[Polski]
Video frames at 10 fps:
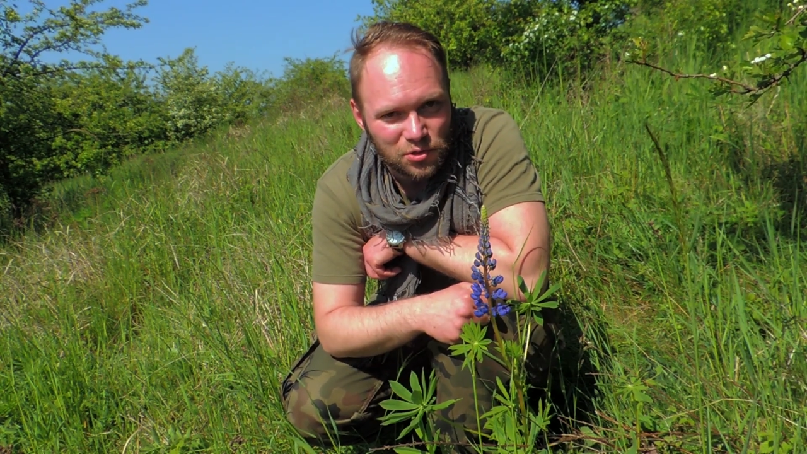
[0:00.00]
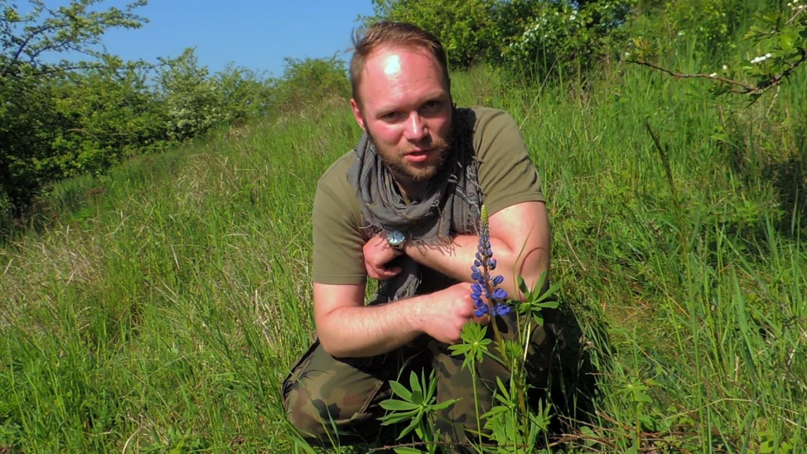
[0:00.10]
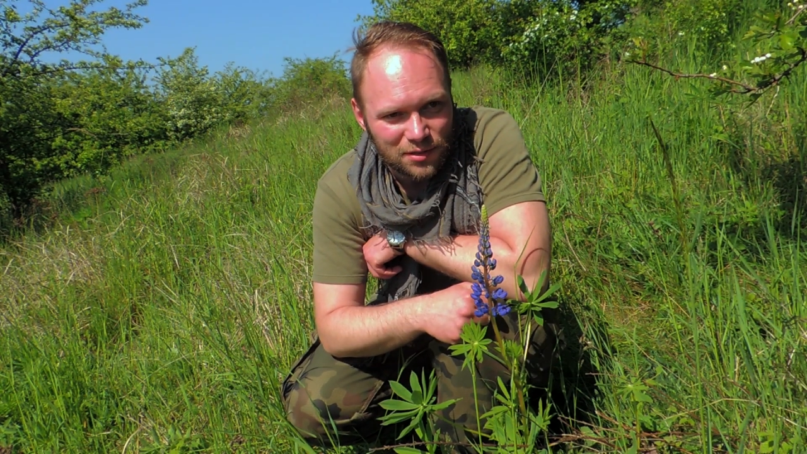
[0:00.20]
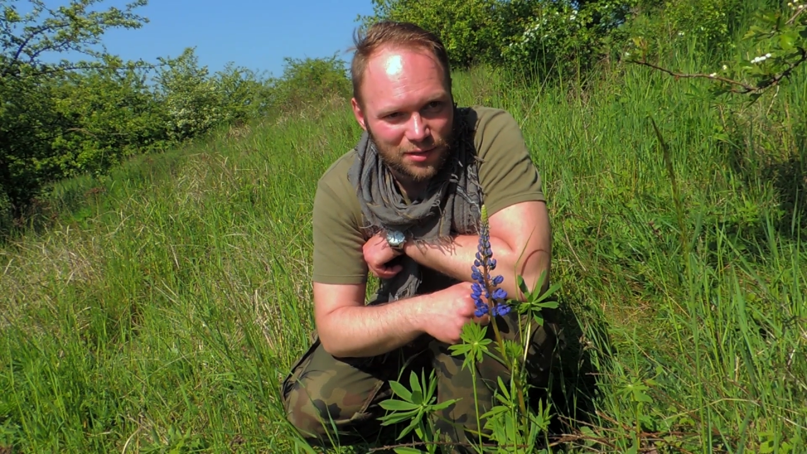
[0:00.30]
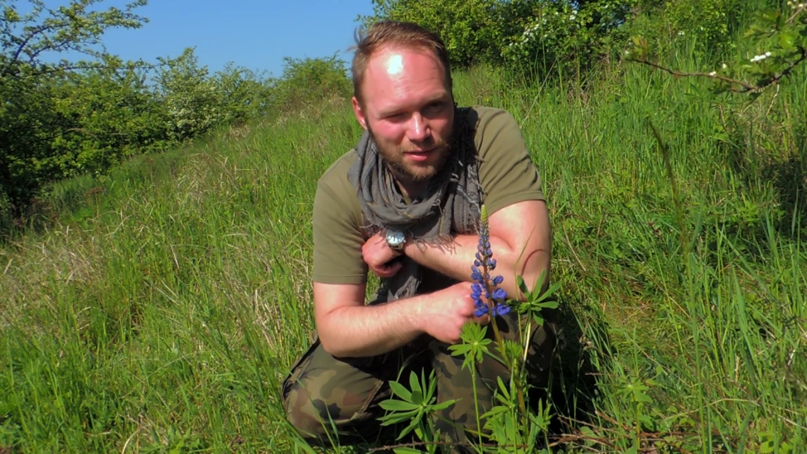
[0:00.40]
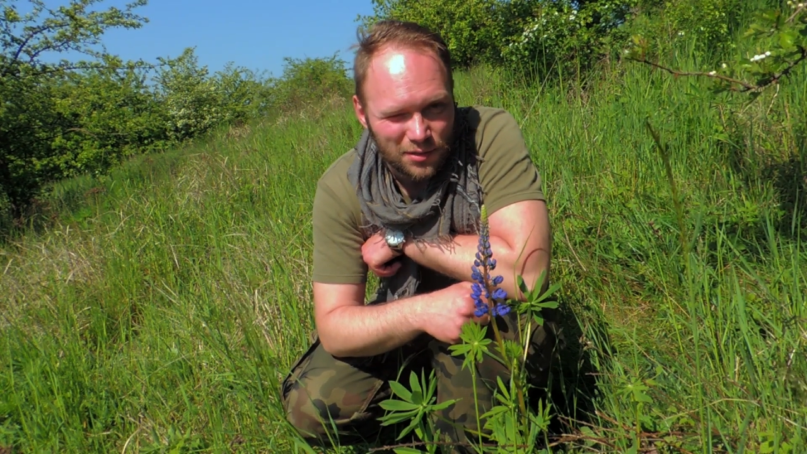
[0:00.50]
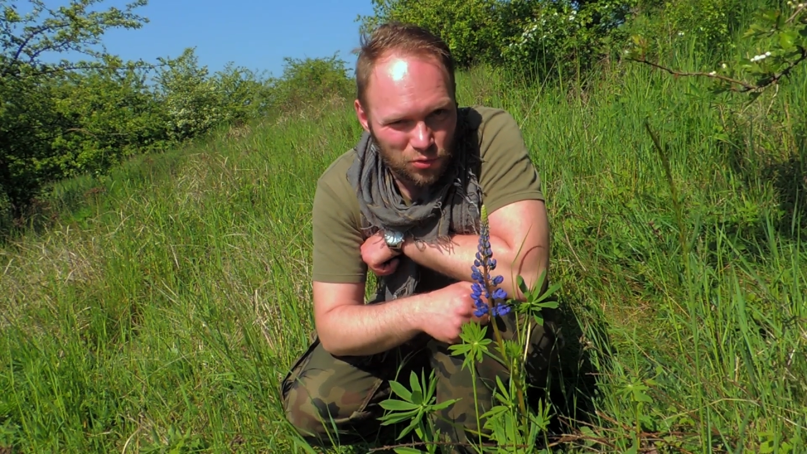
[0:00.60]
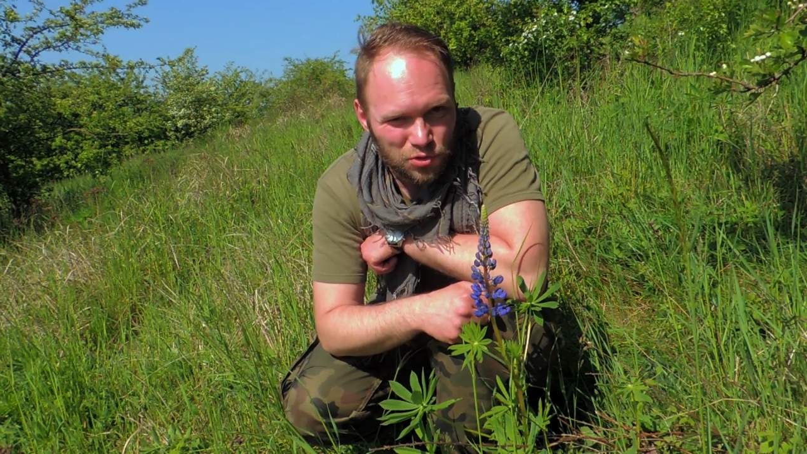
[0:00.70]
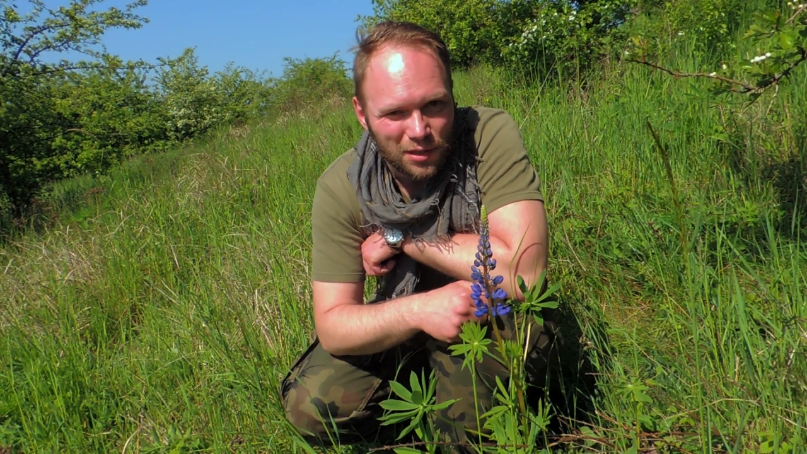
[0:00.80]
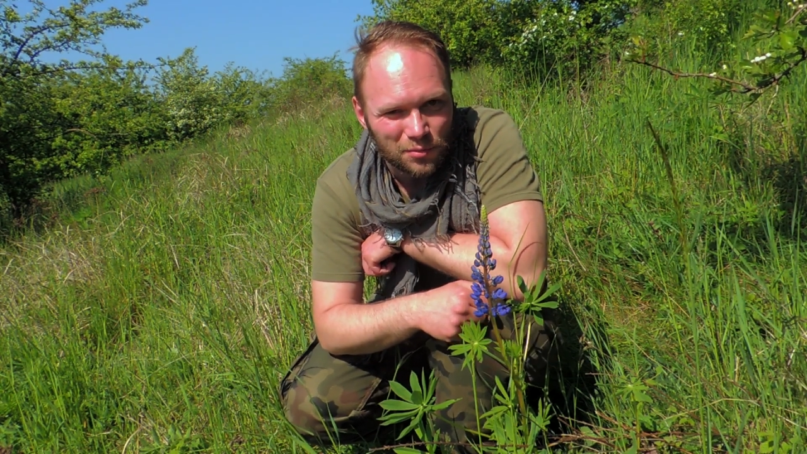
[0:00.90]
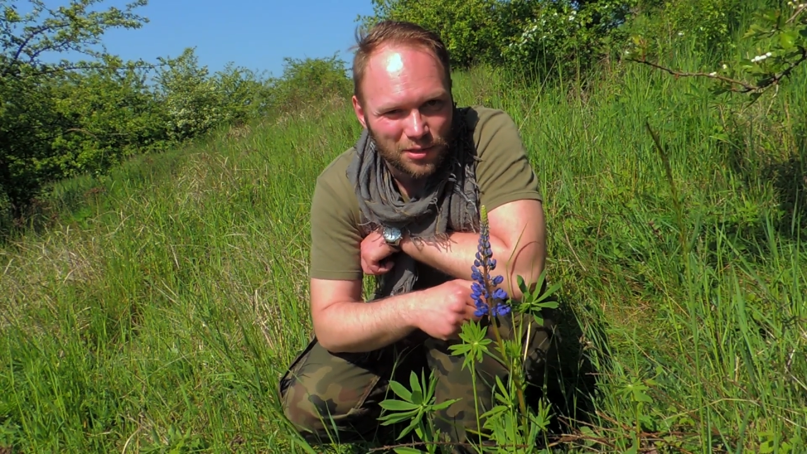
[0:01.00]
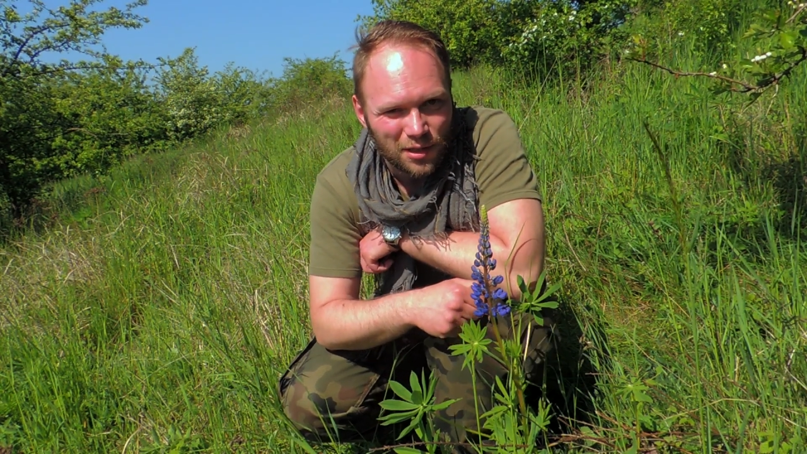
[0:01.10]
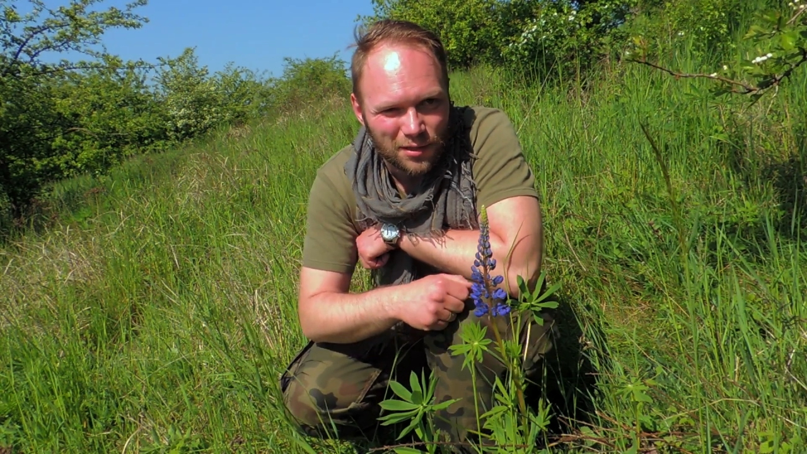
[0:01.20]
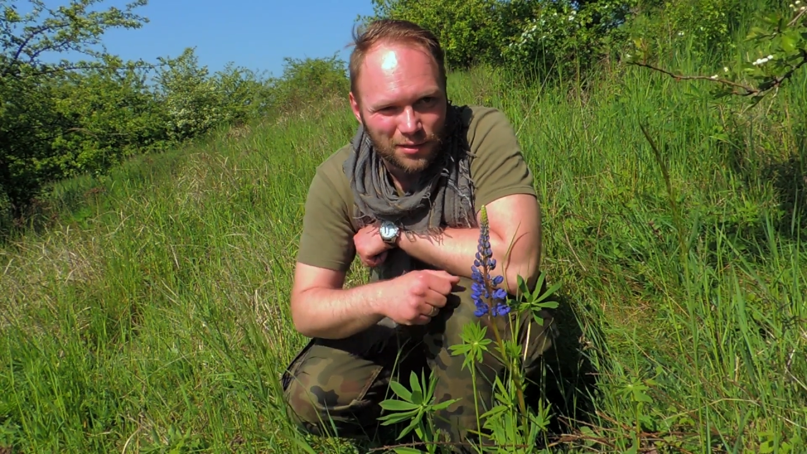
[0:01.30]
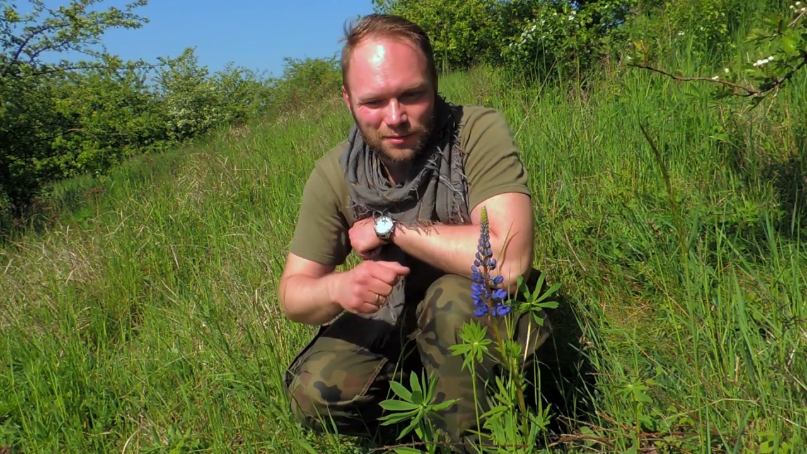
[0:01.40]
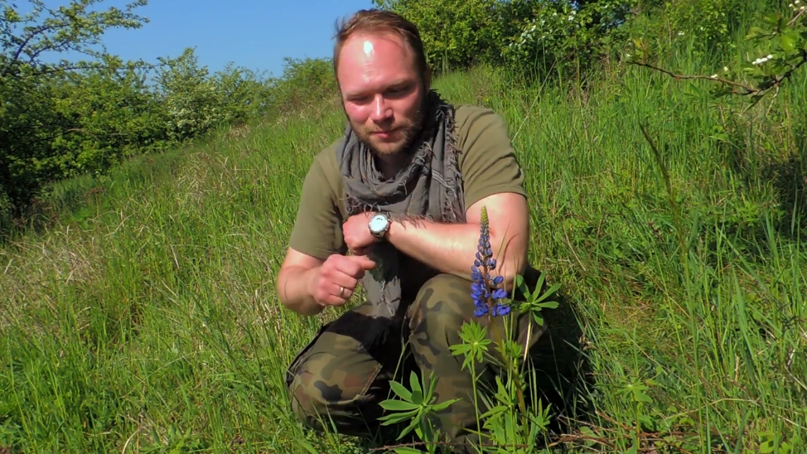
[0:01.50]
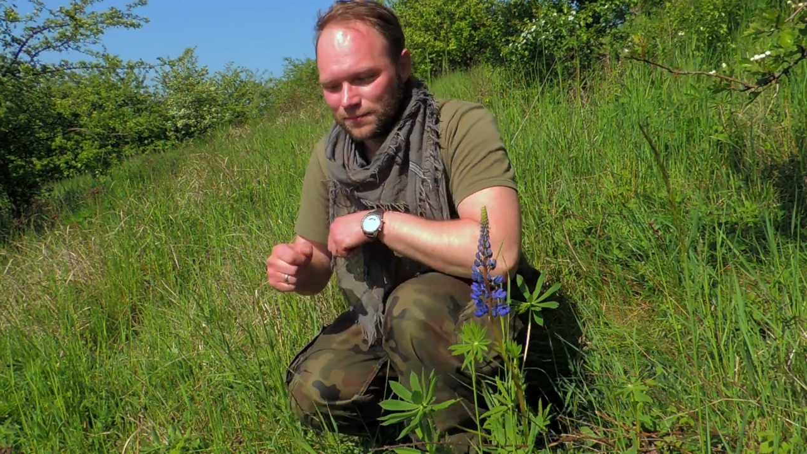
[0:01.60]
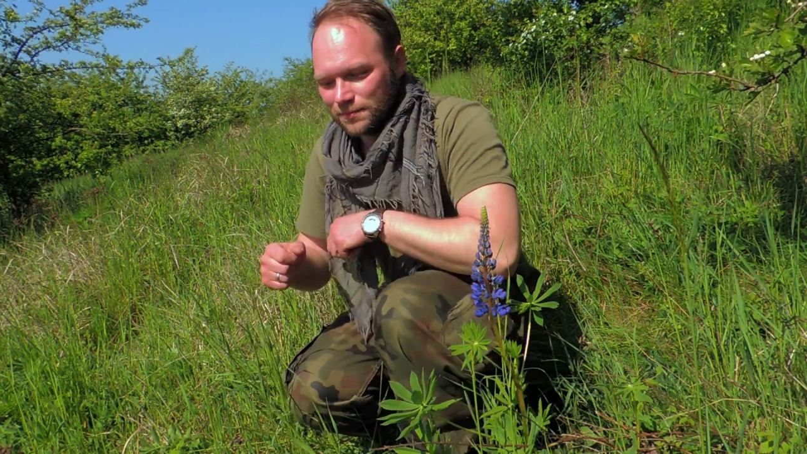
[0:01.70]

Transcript: roślinę i ruszajmy dalej.